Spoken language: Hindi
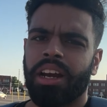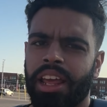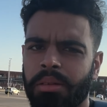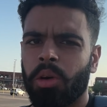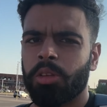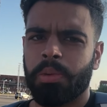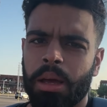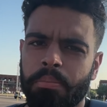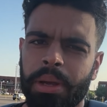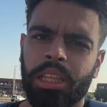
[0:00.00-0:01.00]
का ना एक बहुत बड़ा
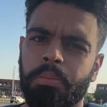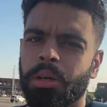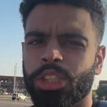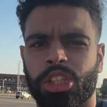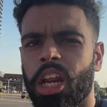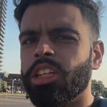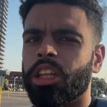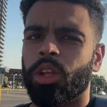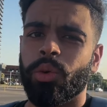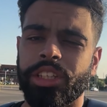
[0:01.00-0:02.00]
मिथ बर्स्ट करना
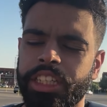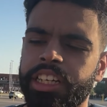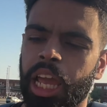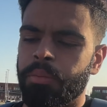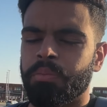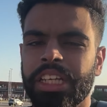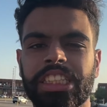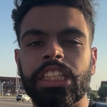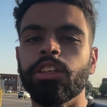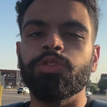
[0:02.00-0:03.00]
चाहता हूँ इसी टाइम
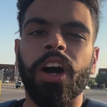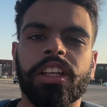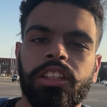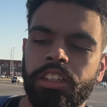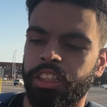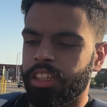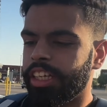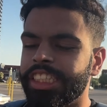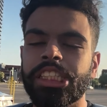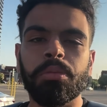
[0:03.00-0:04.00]
इसी वक्त
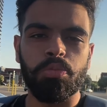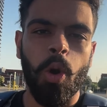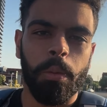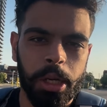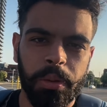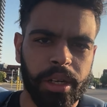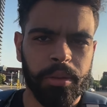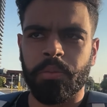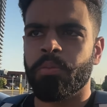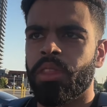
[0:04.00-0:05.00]
इसी मोमेंट पर
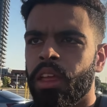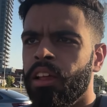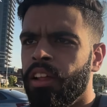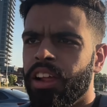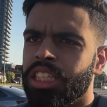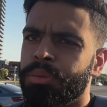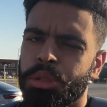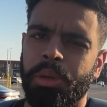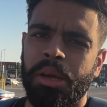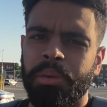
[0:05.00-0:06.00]
सबसे
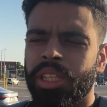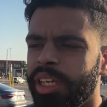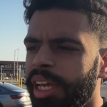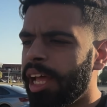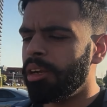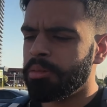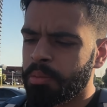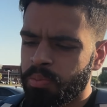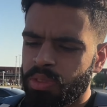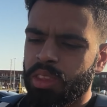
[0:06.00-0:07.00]
बड़ा मिथ ये
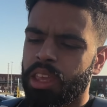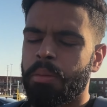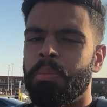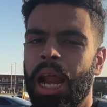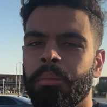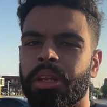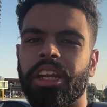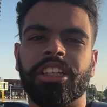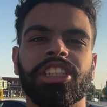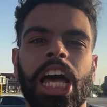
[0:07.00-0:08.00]
है कि ब्रैम्पटन के
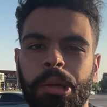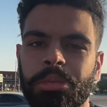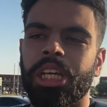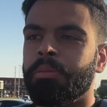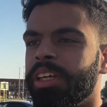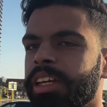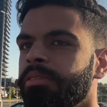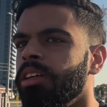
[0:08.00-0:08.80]
अंदर सारे पंजाबी हैं